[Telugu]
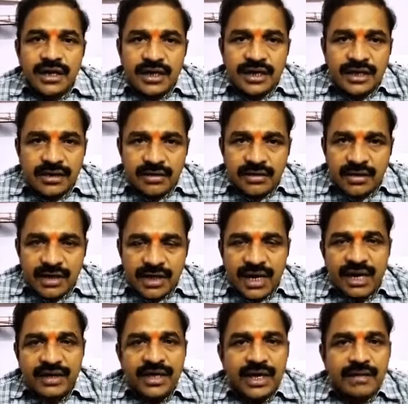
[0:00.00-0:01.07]
ఈ
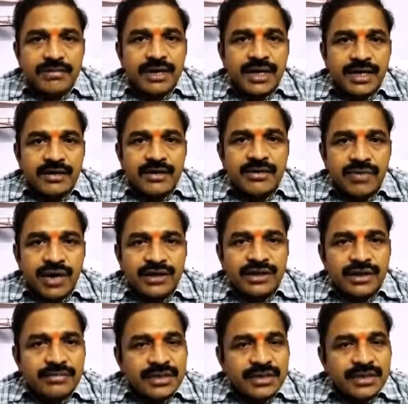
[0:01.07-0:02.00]
నిరాధారమైనటువంటి వార్తల